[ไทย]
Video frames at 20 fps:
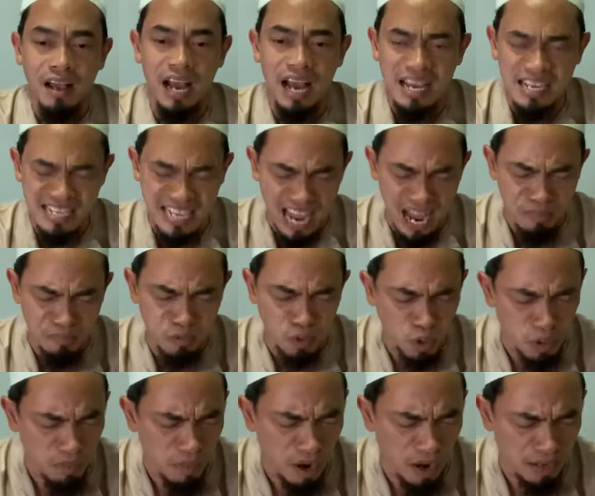อาซาบ
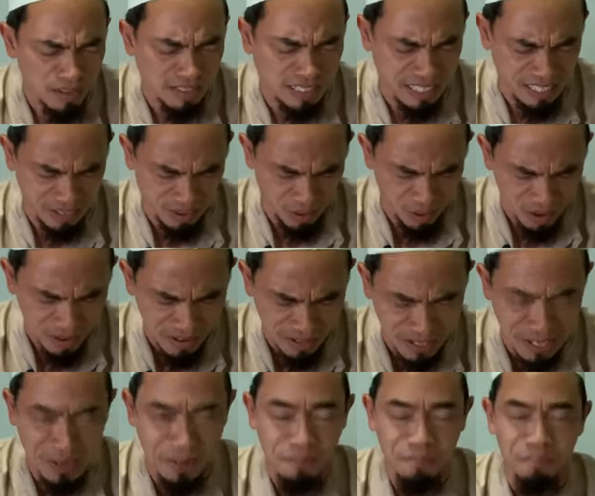กุโบร์คือของ
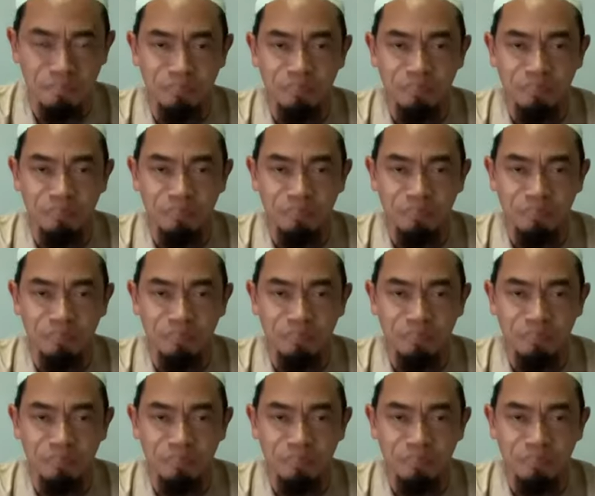จริง